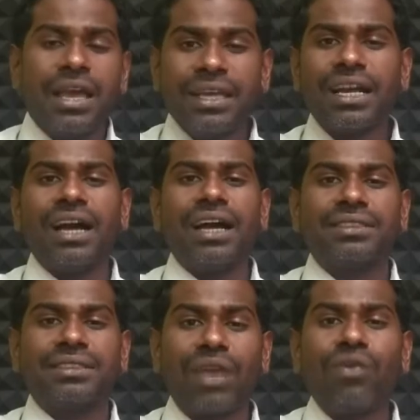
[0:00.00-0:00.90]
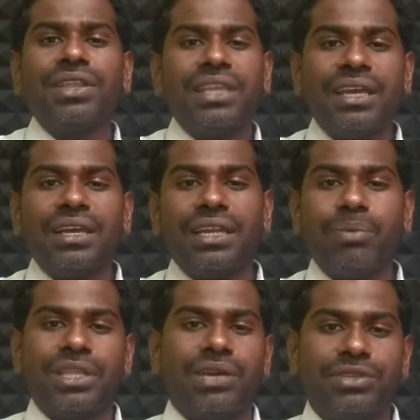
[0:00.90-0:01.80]
ఇక తర్వాతి
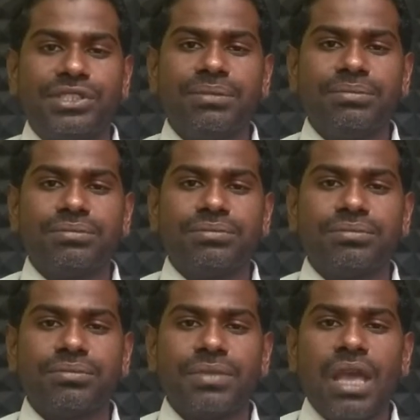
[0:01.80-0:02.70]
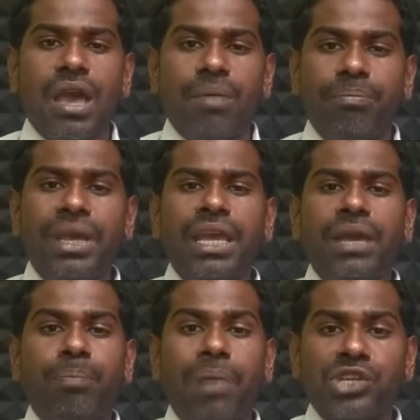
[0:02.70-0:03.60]
నిబంధన వచ్చి మీ
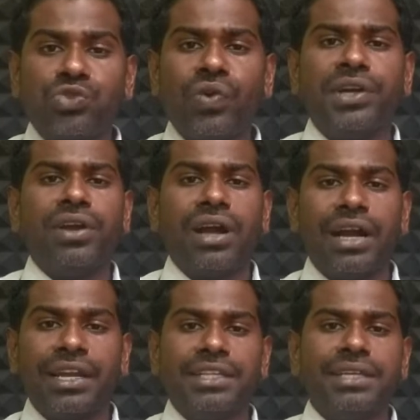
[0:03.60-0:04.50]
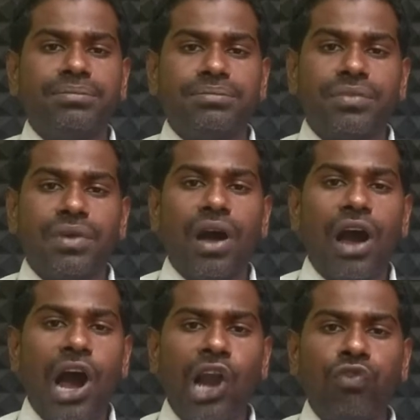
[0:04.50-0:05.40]
పాస్వర్డ్ అనేది
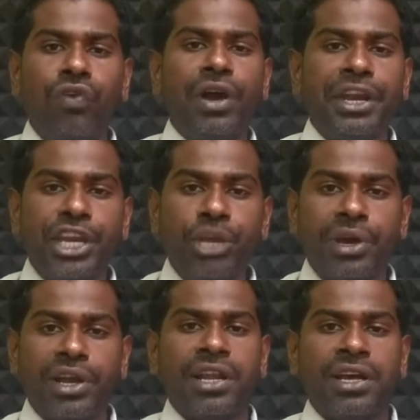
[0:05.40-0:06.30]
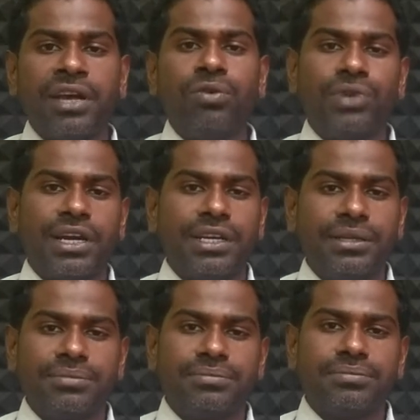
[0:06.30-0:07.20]
ఆల్ఫా న్యూమెరికల్గా ఉండాలి
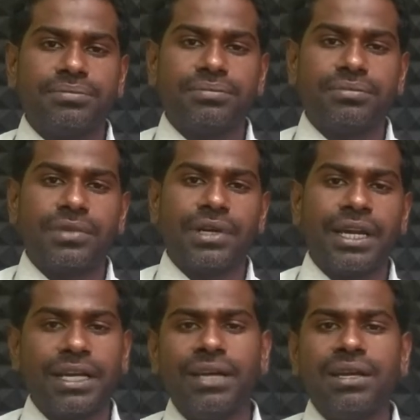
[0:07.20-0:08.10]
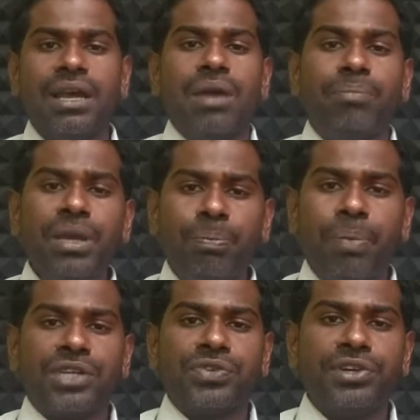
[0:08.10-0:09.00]
అనగా మీ
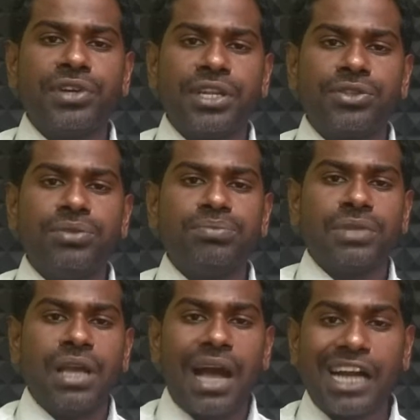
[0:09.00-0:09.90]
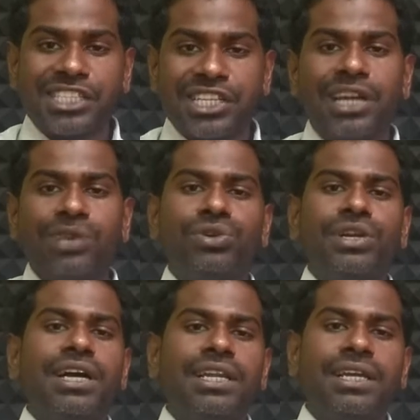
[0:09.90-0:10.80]
పాస్వర్డ్ నందు అక్షరాలు
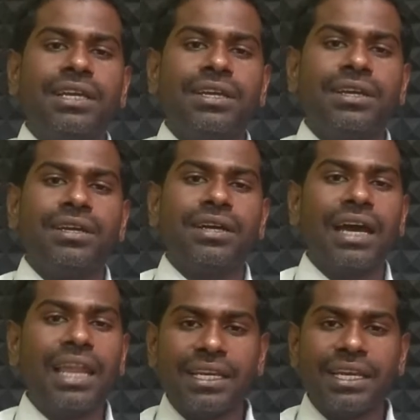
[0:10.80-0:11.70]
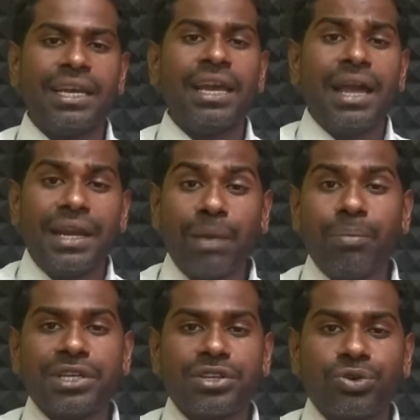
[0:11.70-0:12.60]
ఉండాలి అలాగే
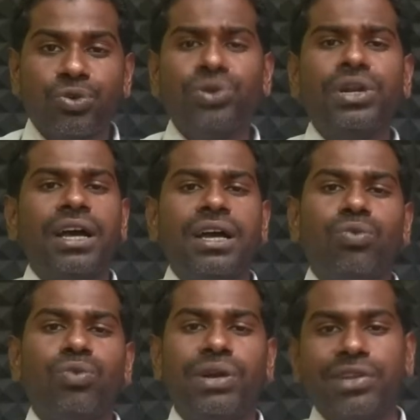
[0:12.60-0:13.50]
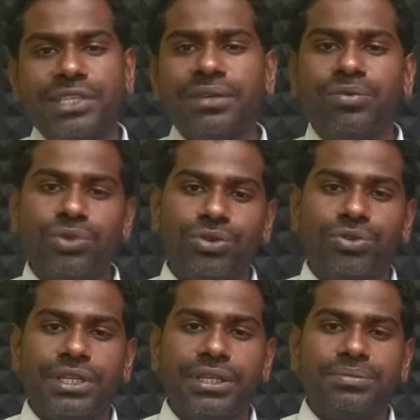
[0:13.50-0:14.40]
నంబర్స్ కూడా ఉండవలసి
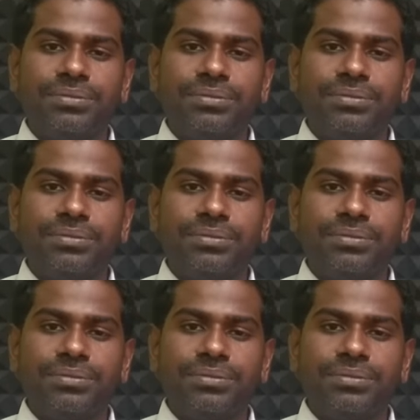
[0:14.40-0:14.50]
ఉంటుంది